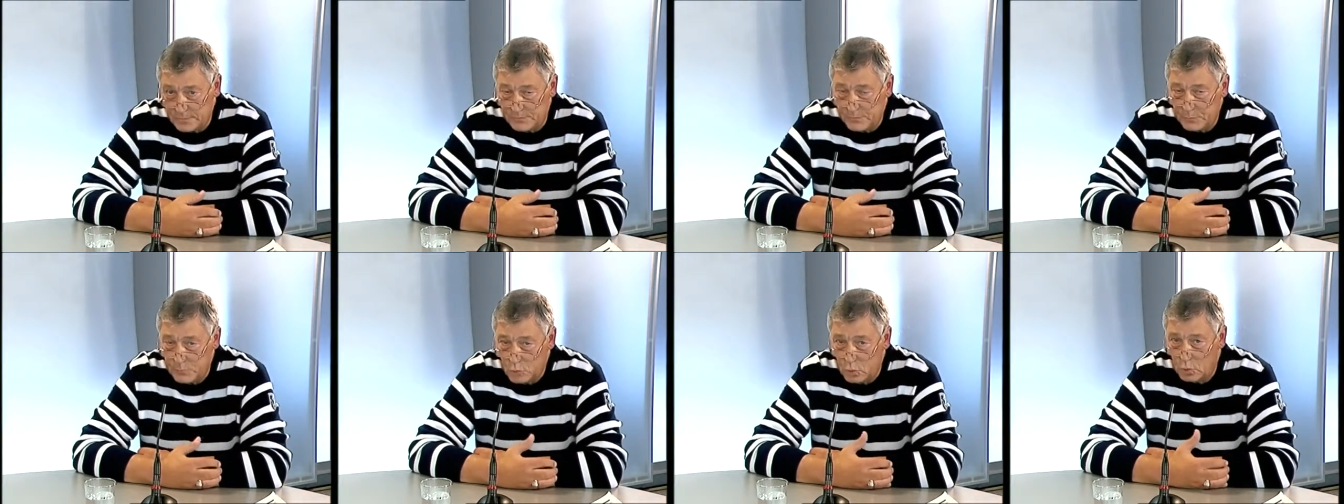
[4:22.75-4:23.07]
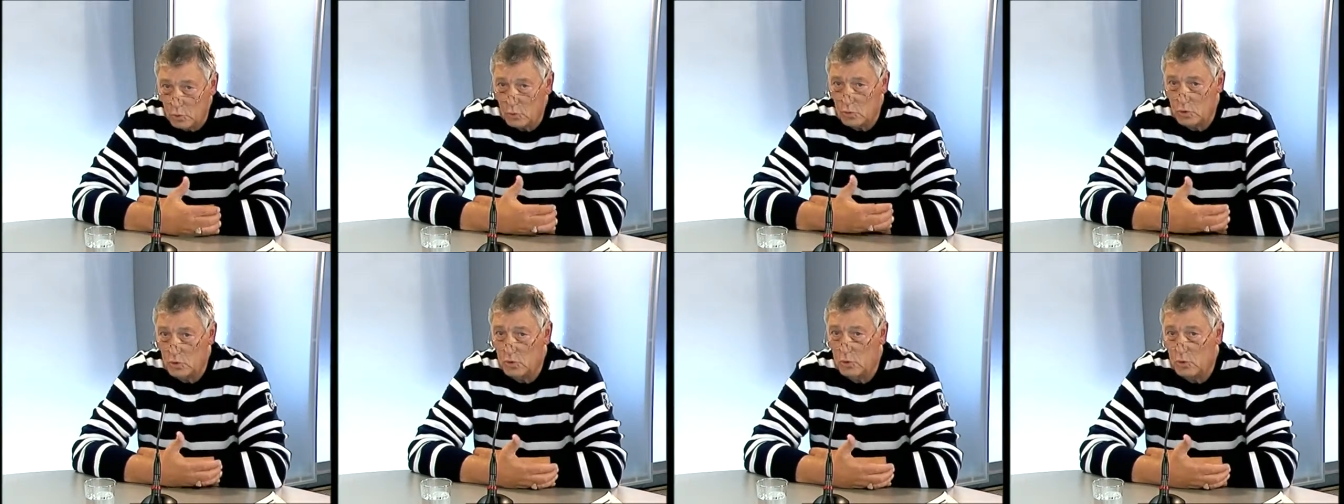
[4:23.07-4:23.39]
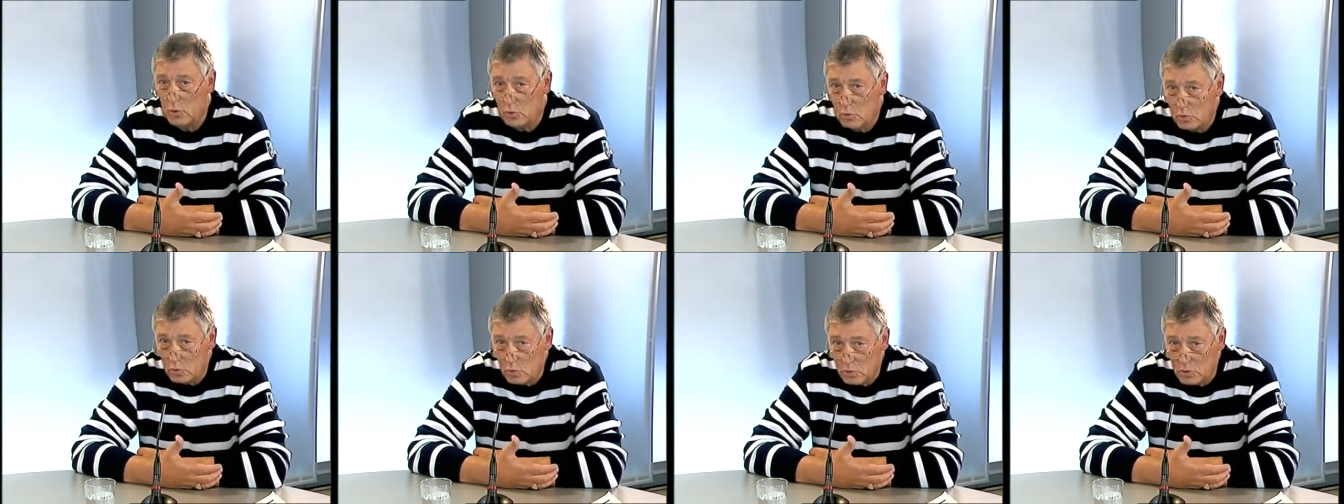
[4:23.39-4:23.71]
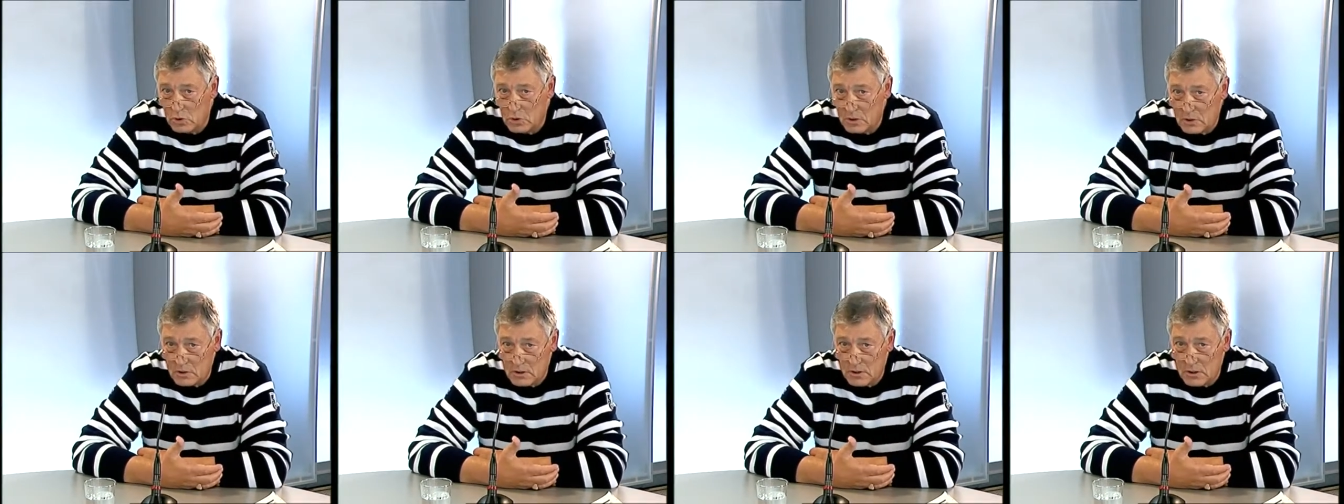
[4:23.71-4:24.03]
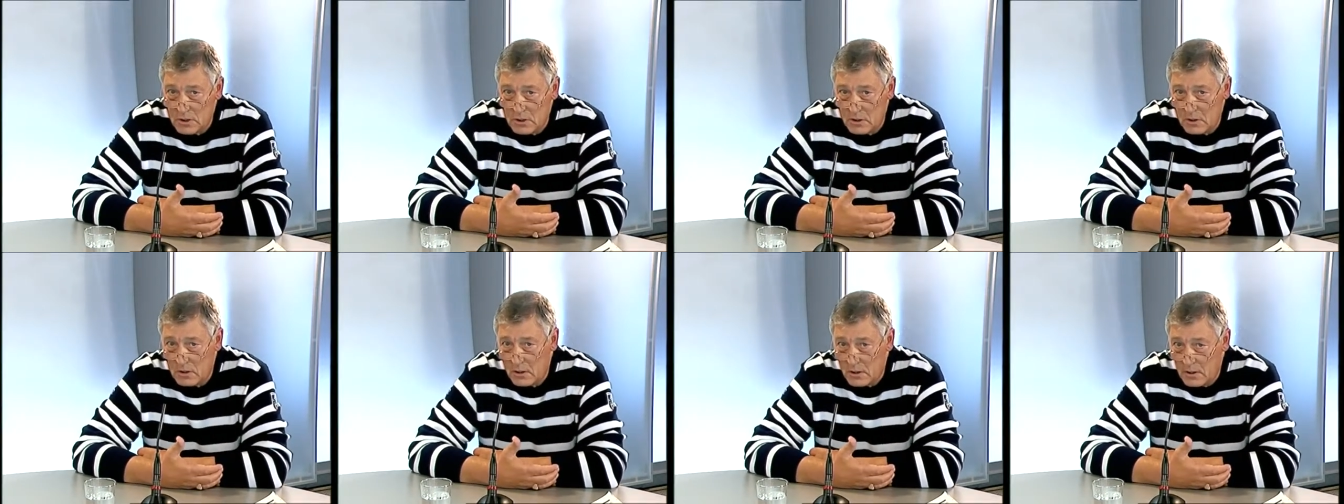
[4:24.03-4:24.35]
Ну, что нужно
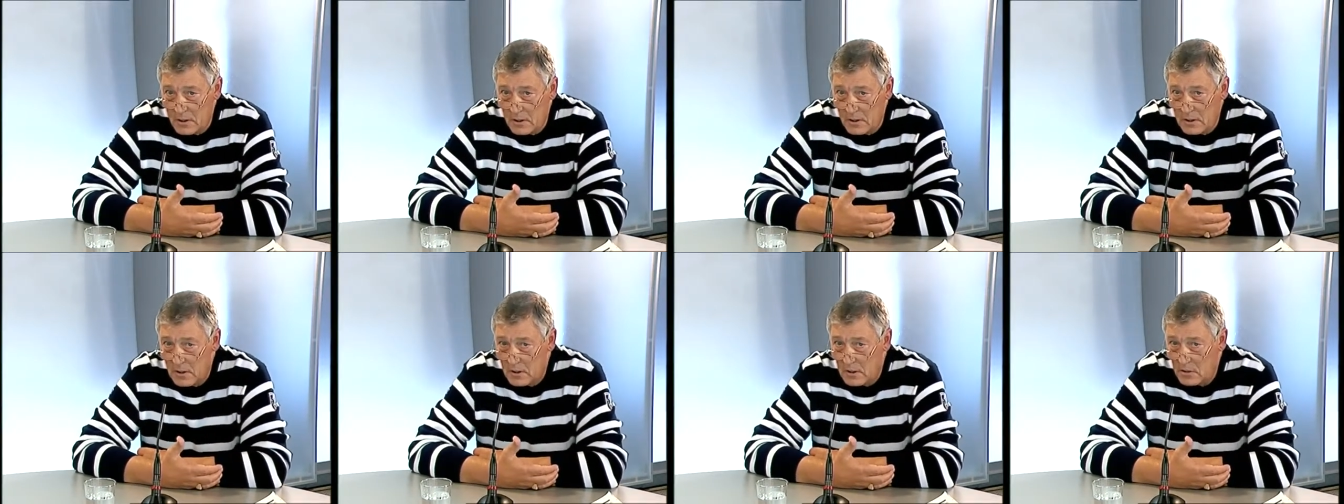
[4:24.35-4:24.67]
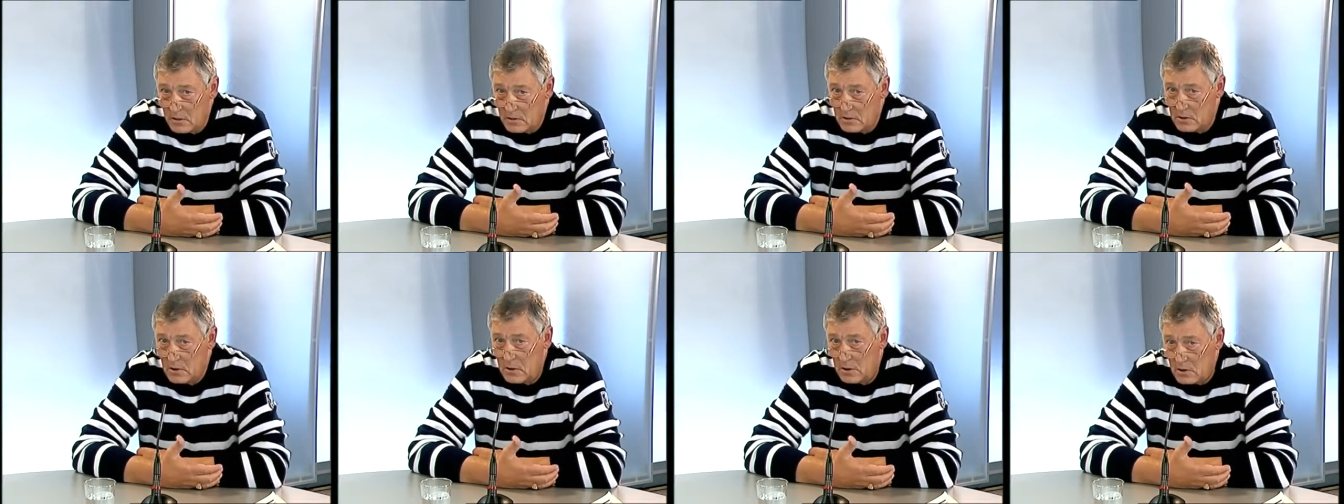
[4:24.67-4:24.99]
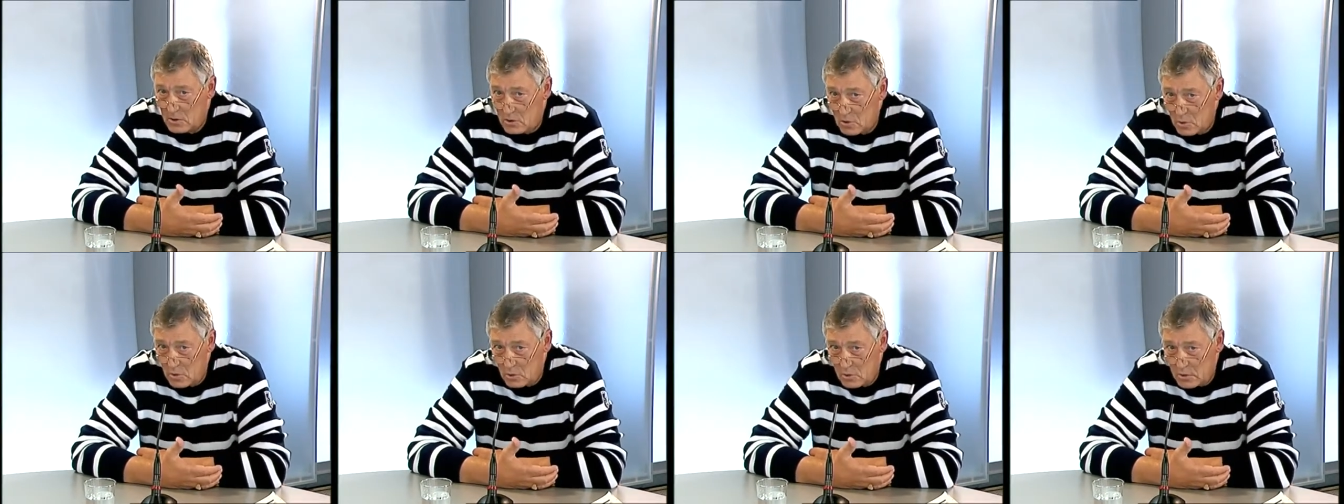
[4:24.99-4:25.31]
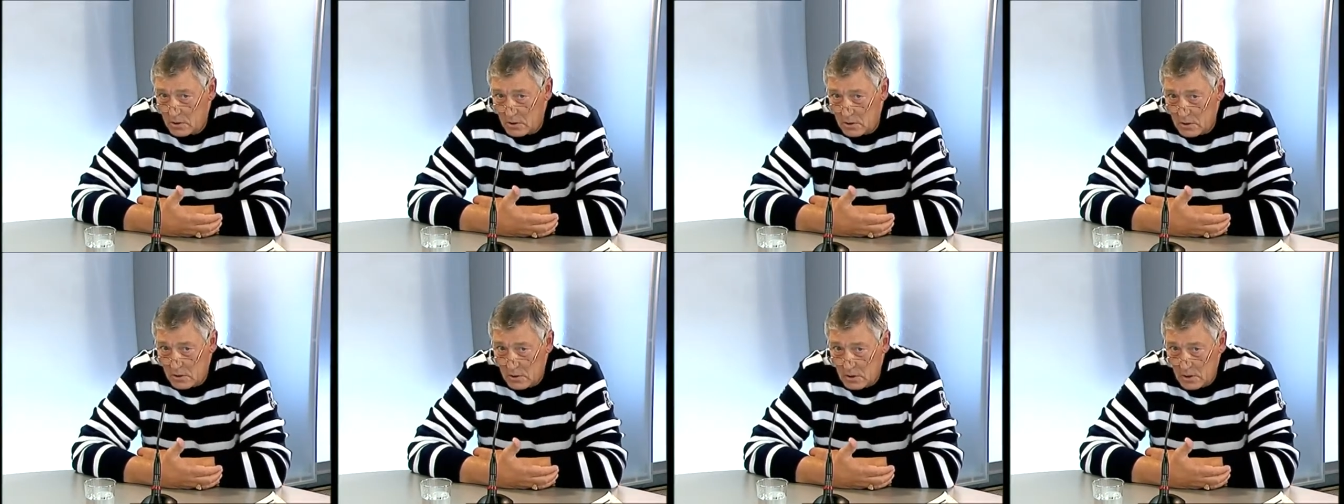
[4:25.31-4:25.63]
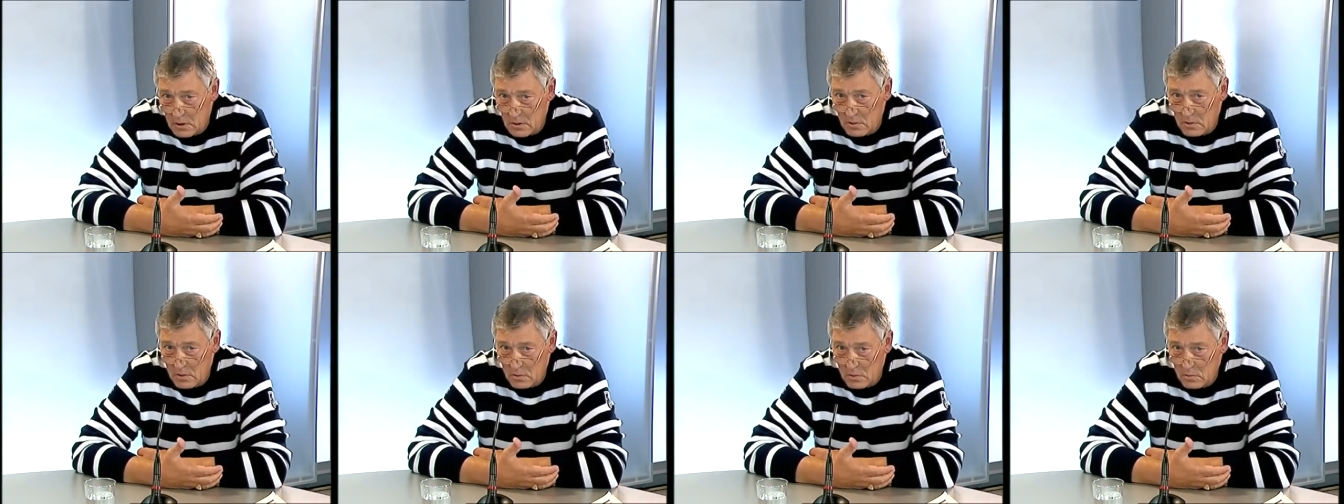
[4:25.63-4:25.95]
знать слесарю
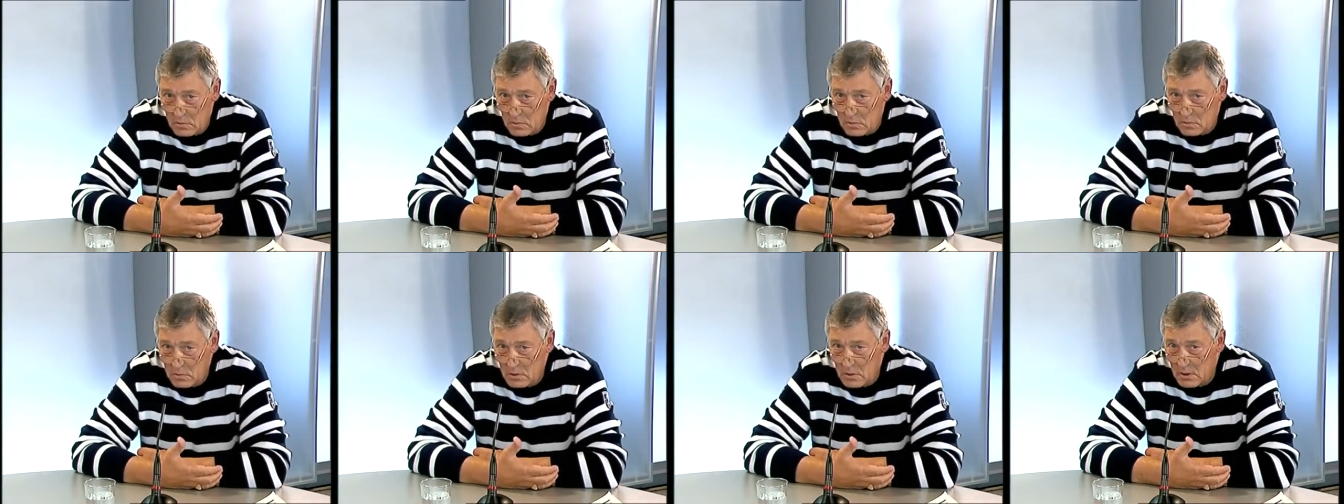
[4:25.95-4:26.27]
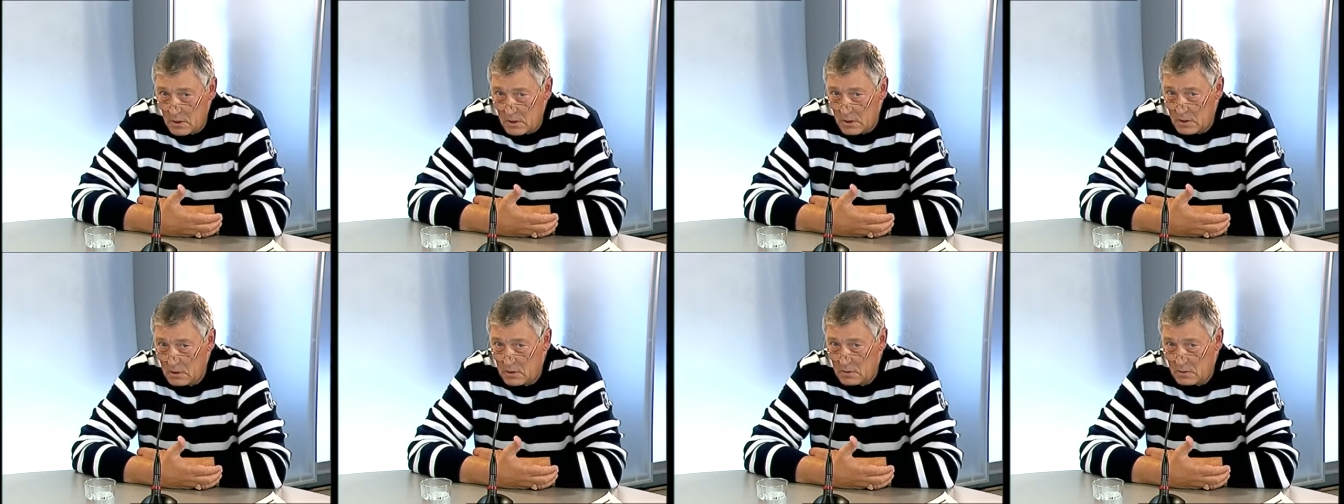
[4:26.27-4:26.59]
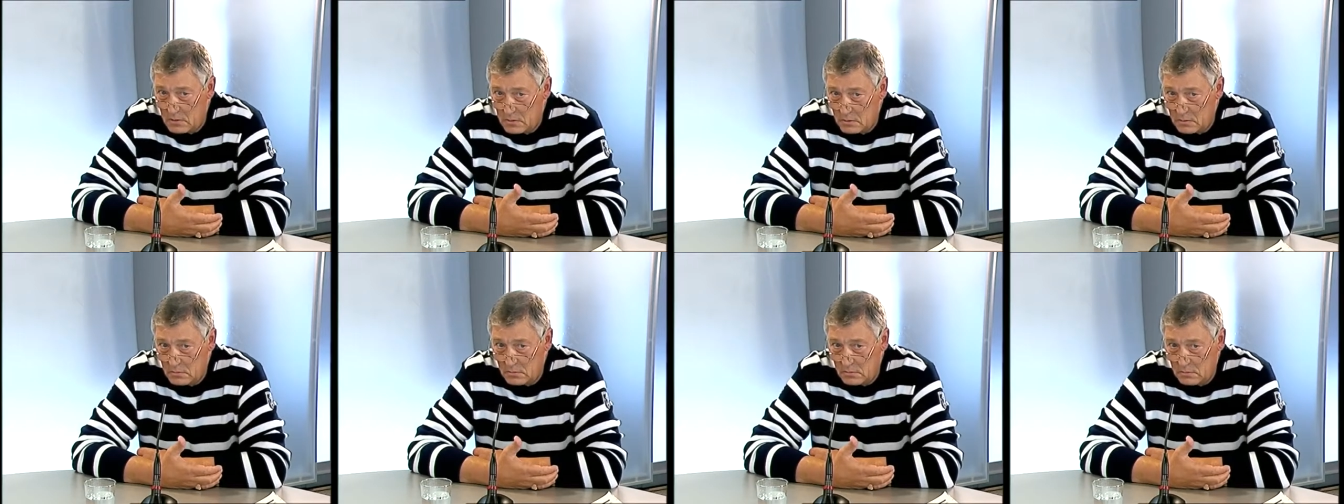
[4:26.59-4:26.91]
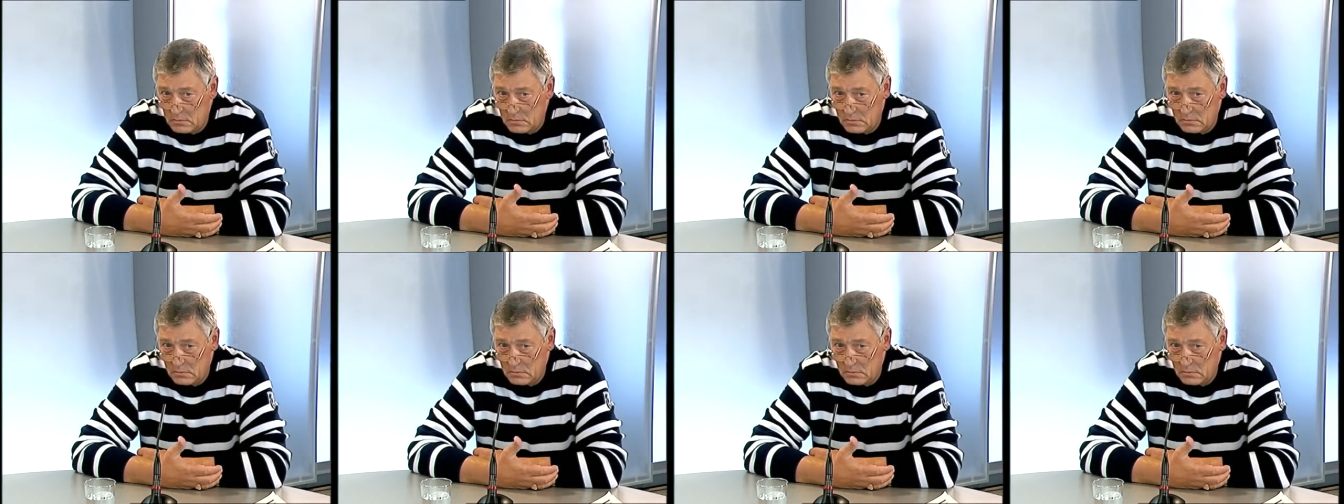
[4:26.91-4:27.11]
сантехнику как э,